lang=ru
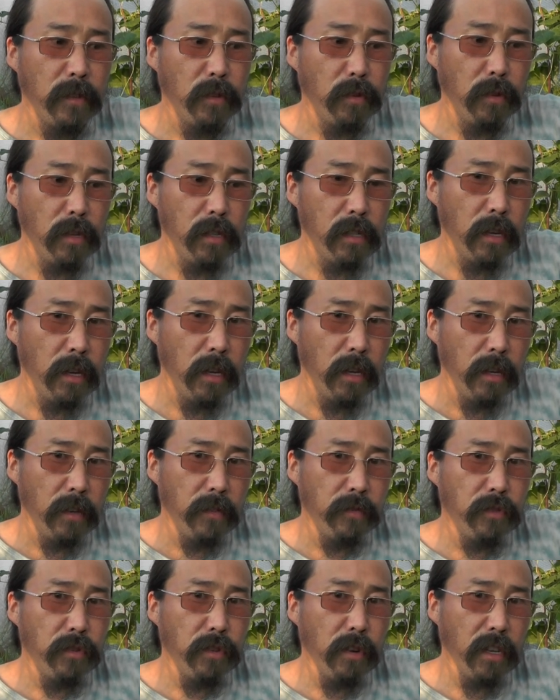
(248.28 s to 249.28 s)
То есть
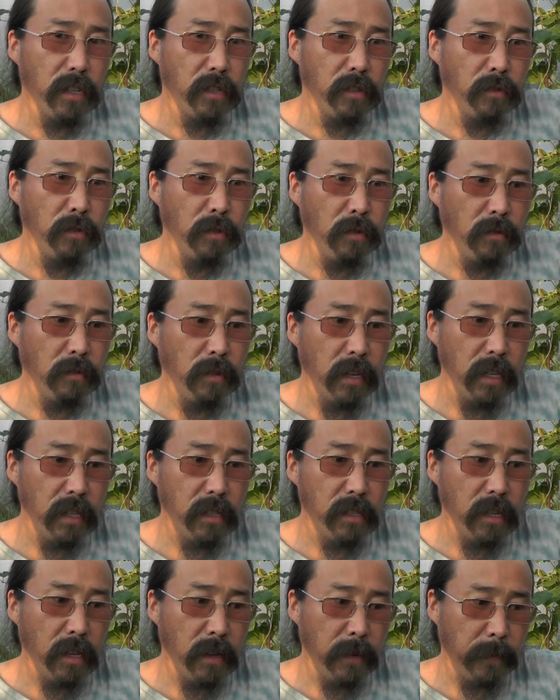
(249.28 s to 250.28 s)
все
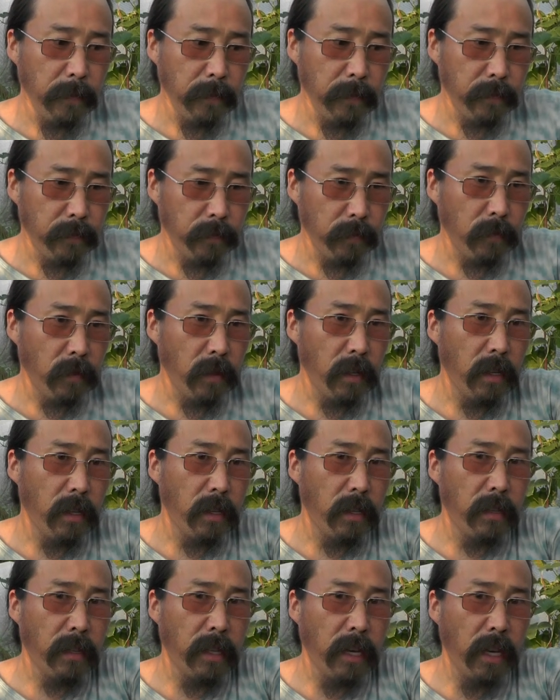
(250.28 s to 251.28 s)
основывается
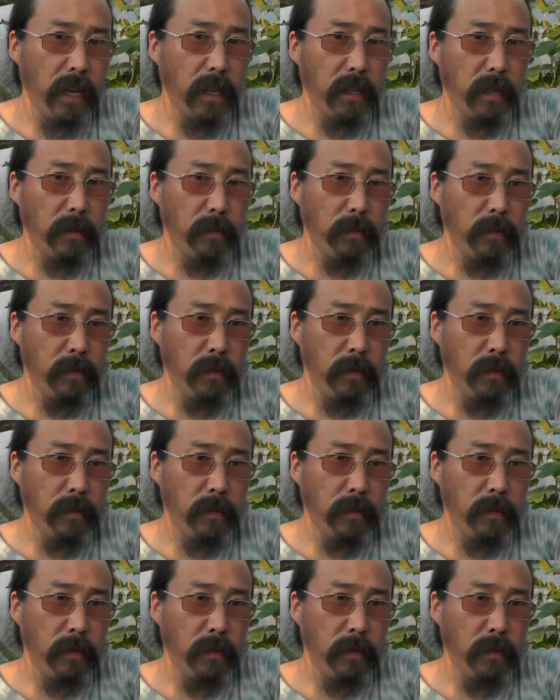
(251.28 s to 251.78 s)
на этом.